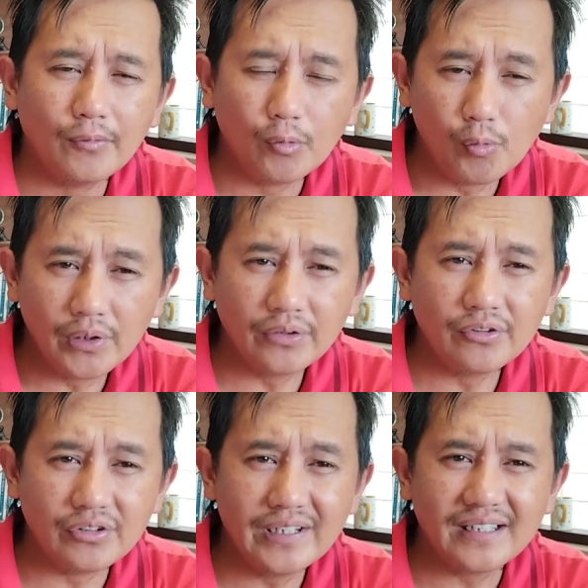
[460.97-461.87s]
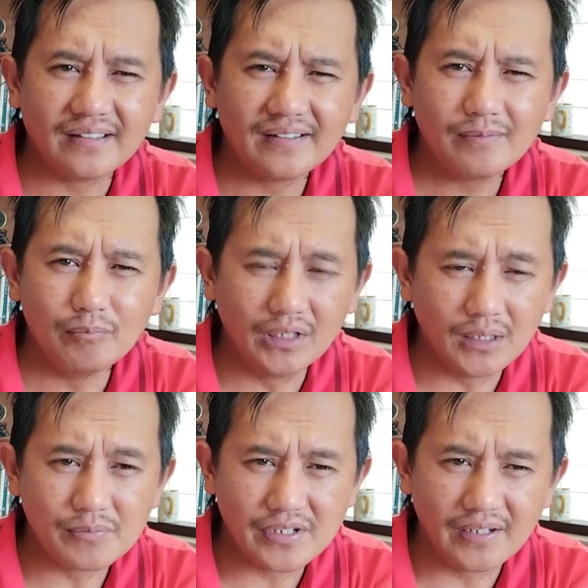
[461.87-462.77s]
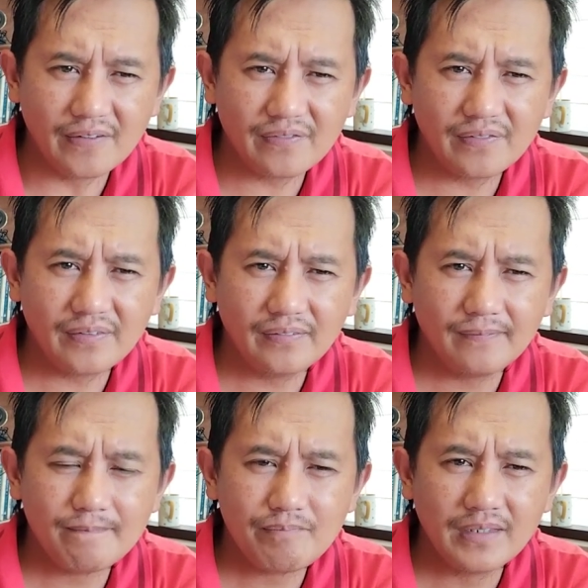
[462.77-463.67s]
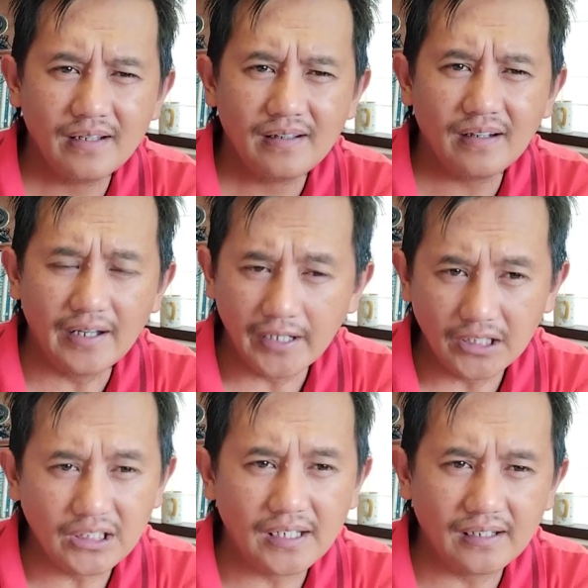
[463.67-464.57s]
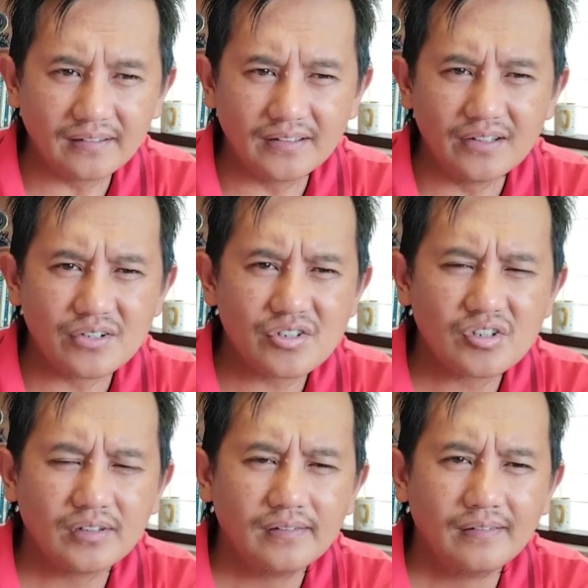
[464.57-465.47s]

No wonder death becomes a gift. Karag iti anak ti Diyos.